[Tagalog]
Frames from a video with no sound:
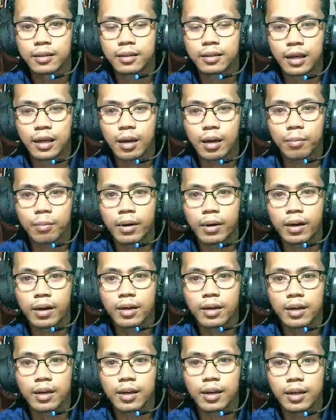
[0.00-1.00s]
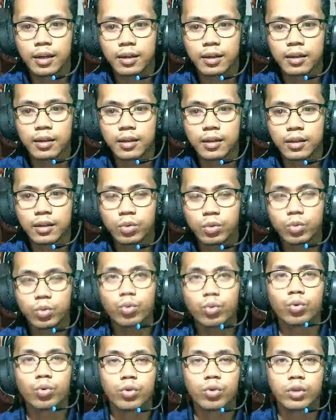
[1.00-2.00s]

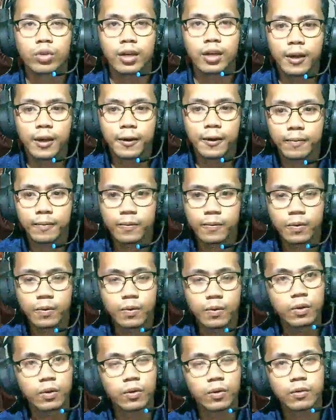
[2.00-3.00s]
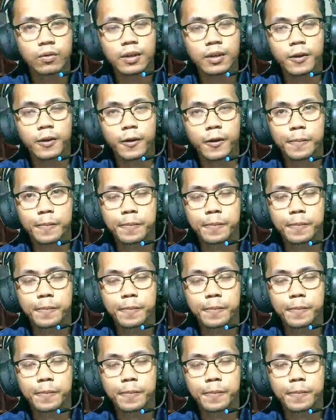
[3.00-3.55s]
tagapagturo ah, uh, nila o yung uh,